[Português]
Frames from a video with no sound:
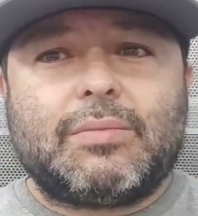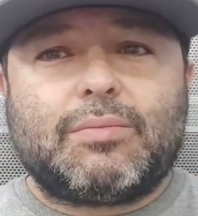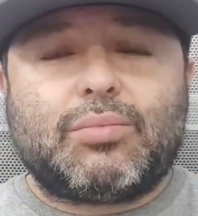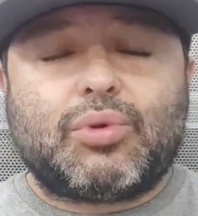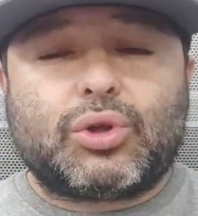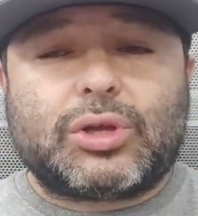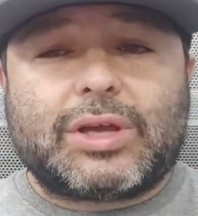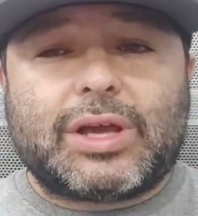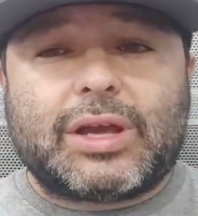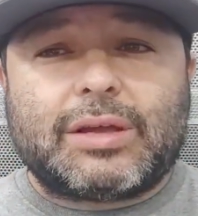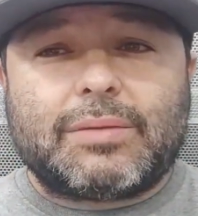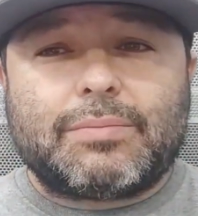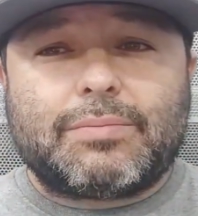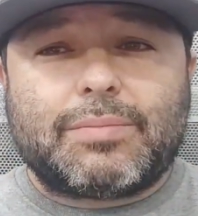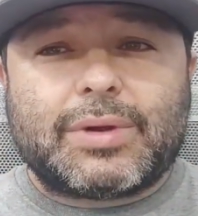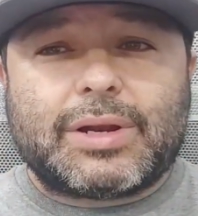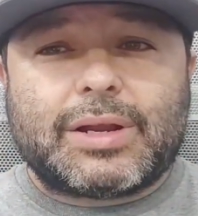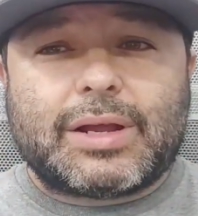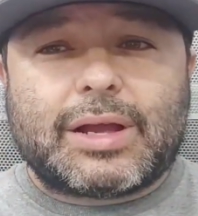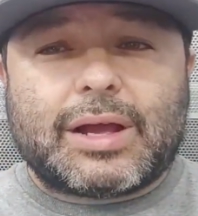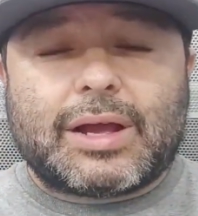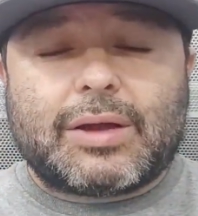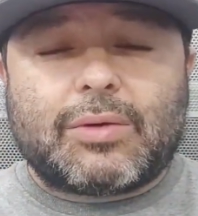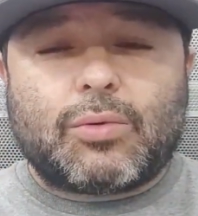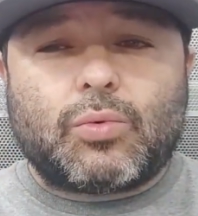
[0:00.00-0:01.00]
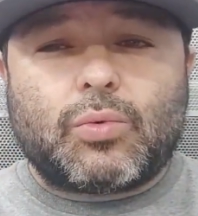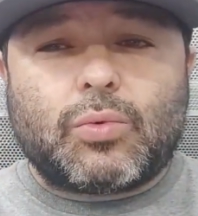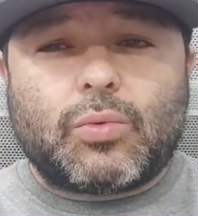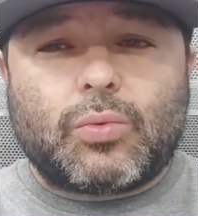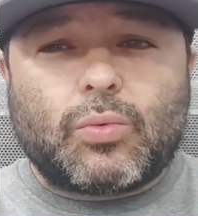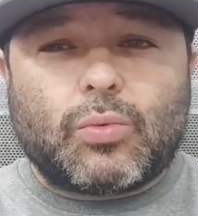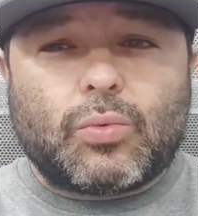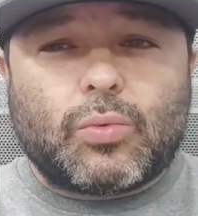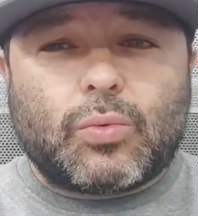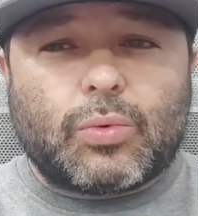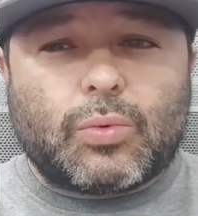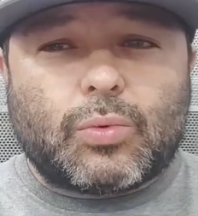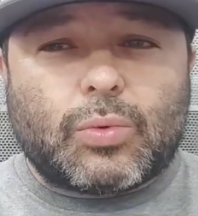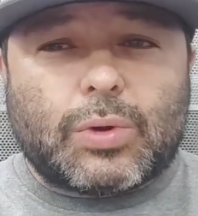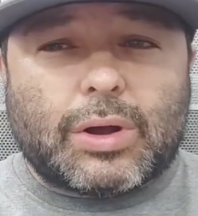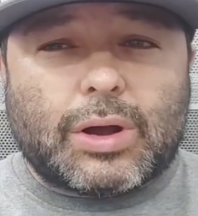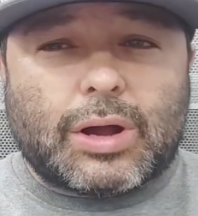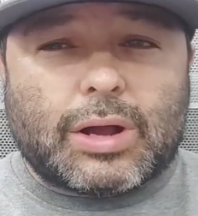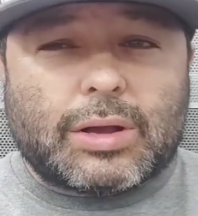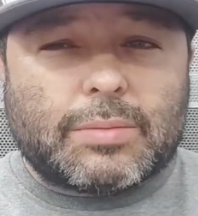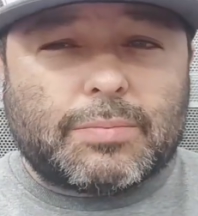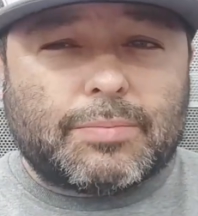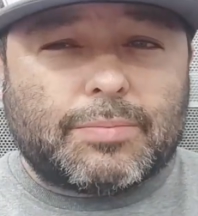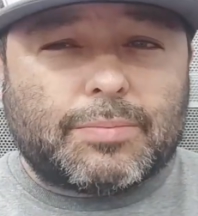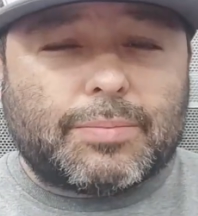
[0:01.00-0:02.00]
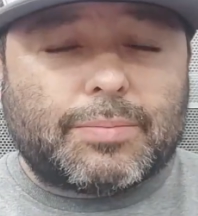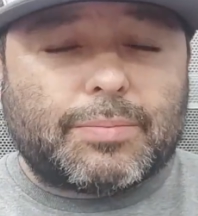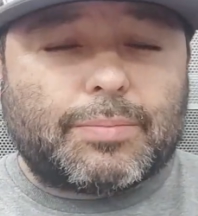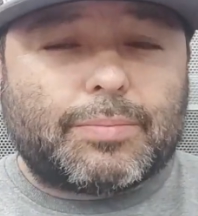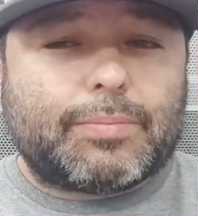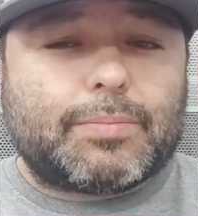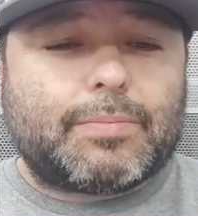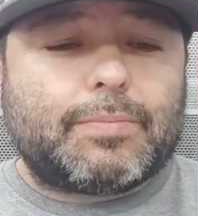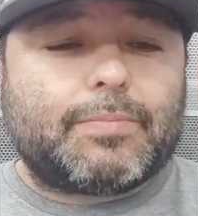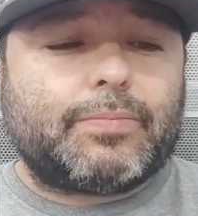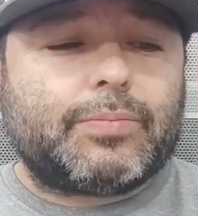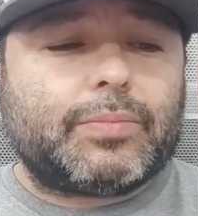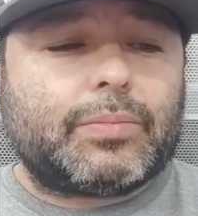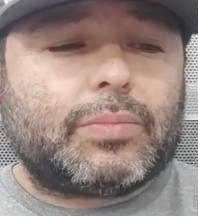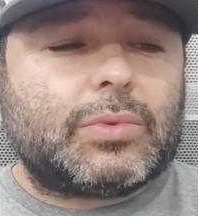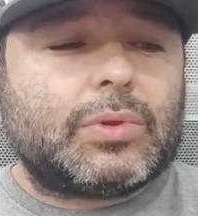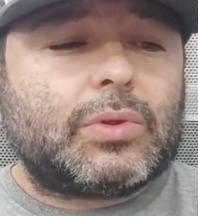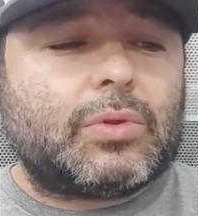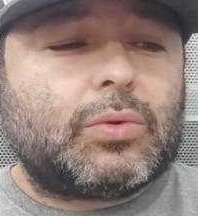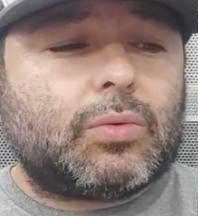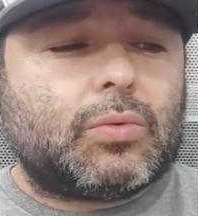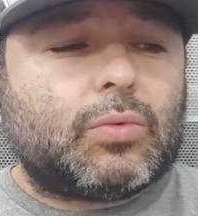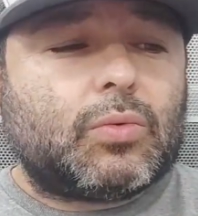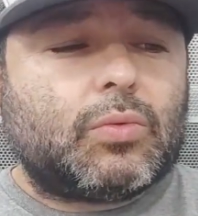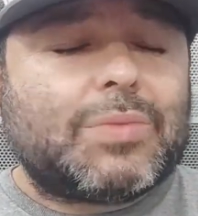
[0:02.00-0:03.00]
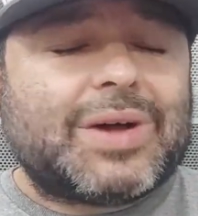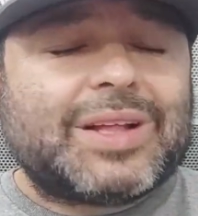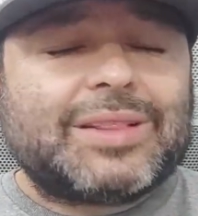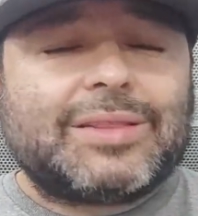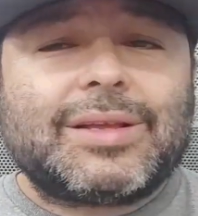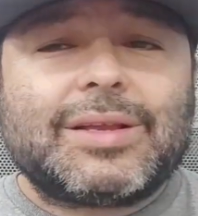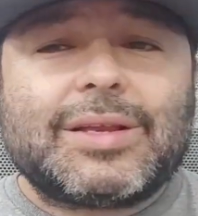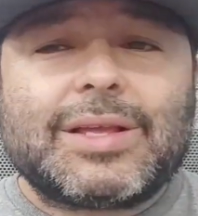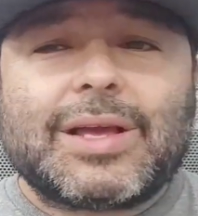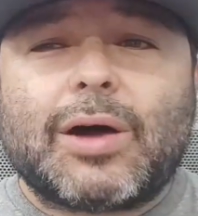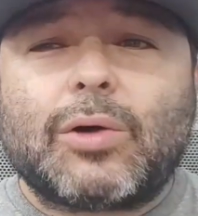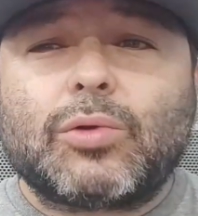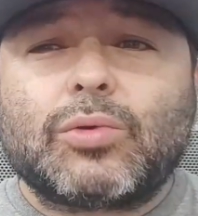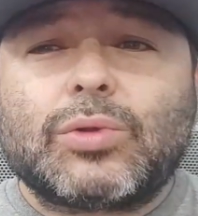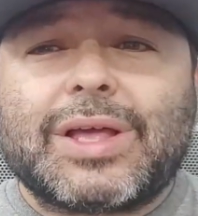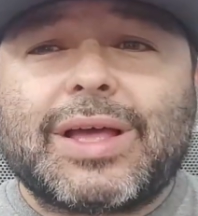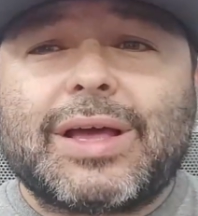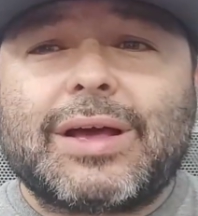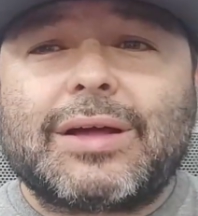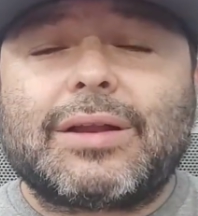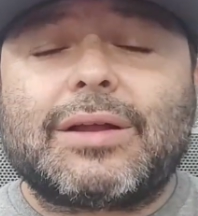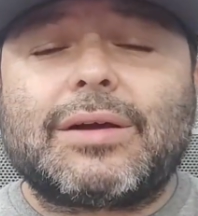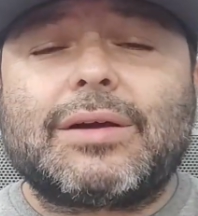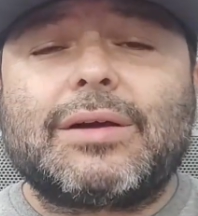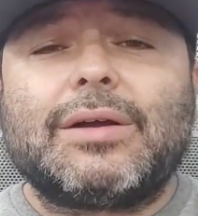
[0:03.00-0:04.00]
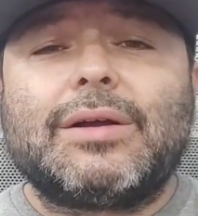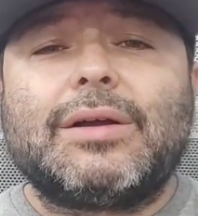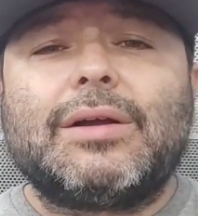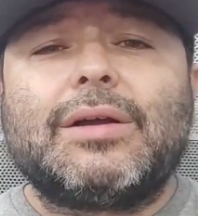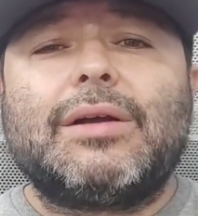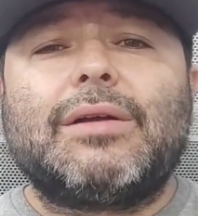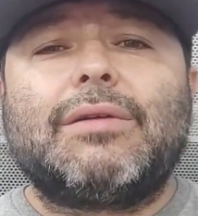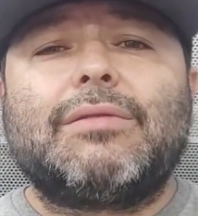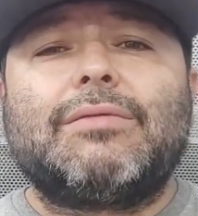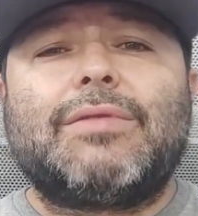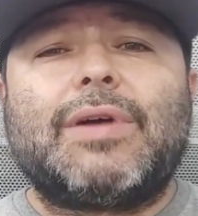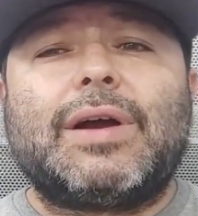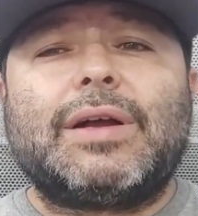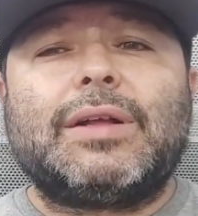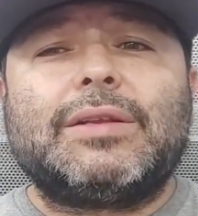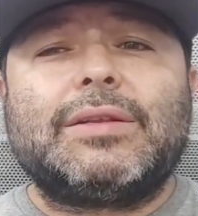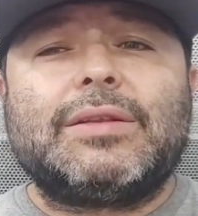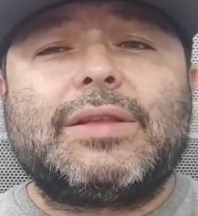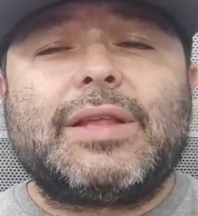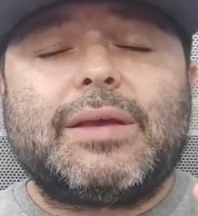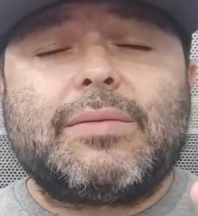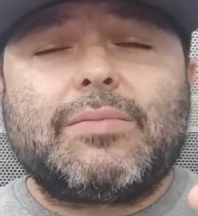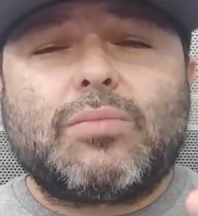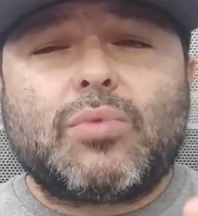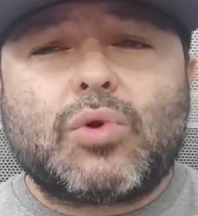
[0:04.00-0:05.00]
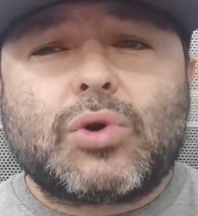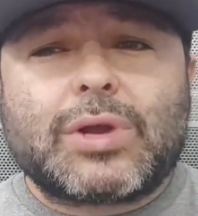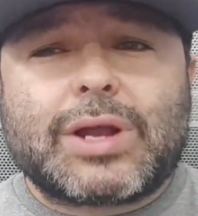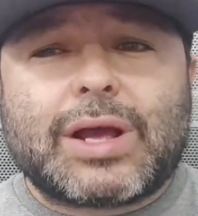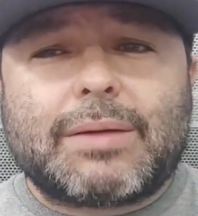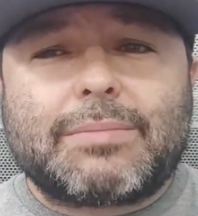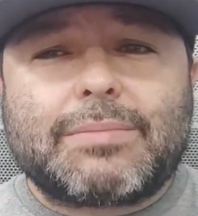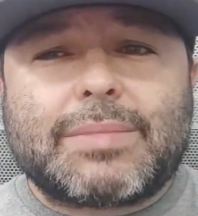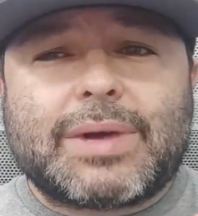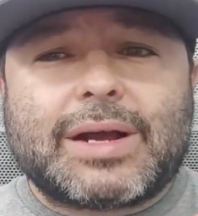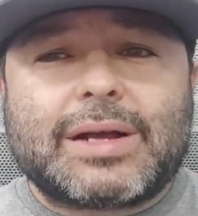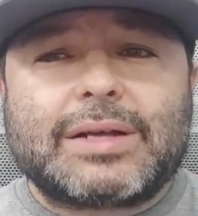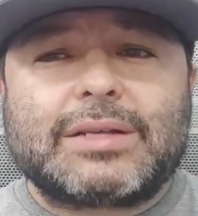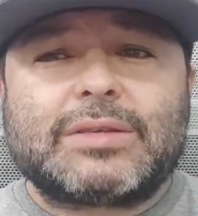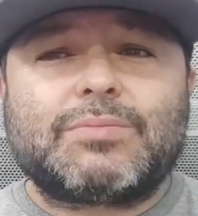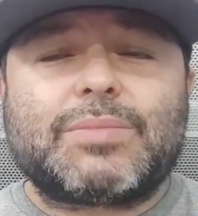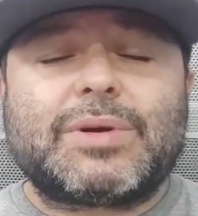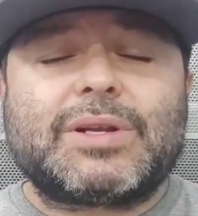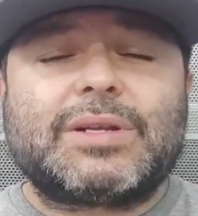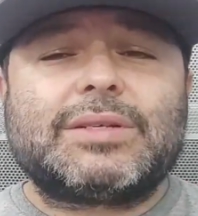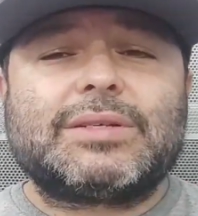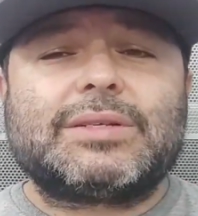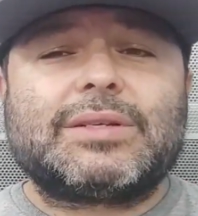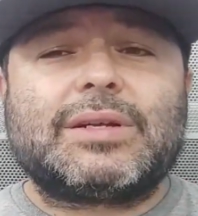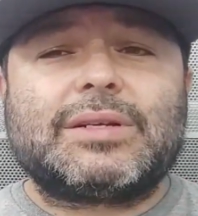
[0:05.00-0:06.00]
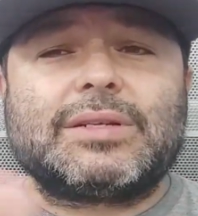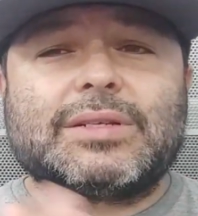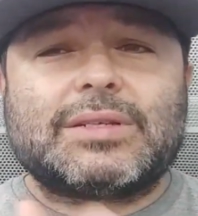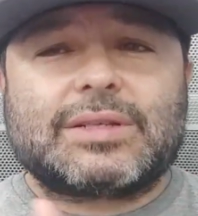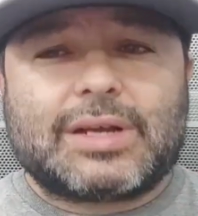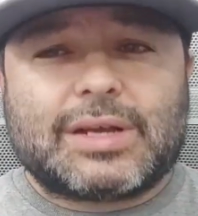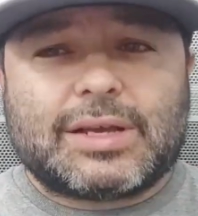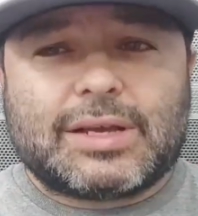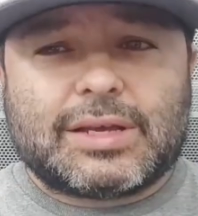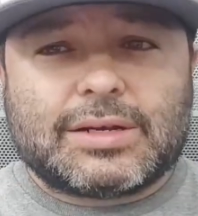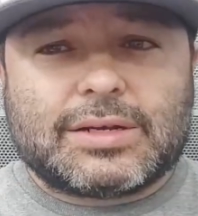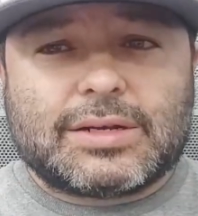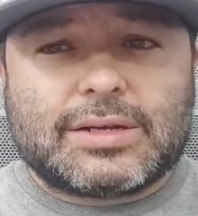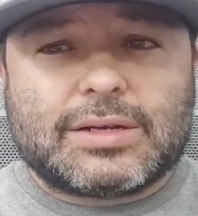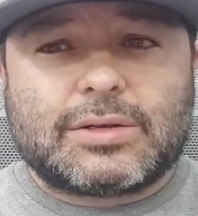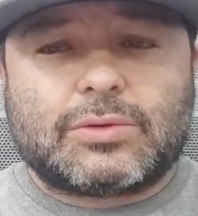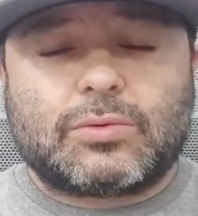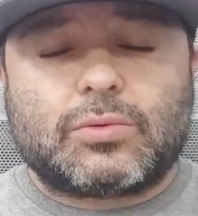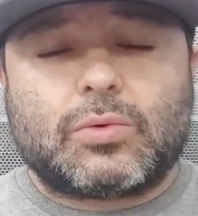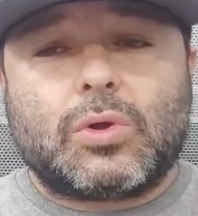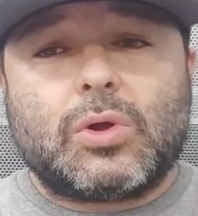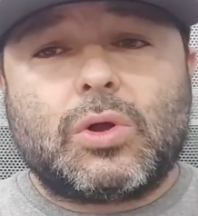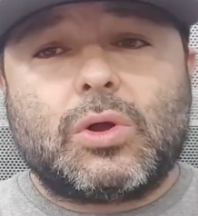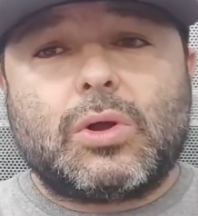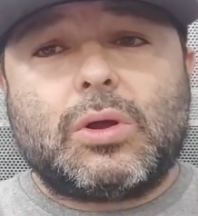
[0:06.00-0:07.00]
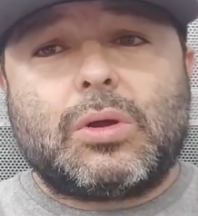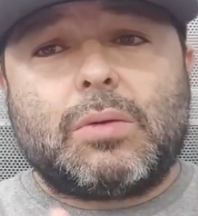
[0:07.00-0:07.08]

Porque a, a, a o material dela vai demorar mais para estar descarregando.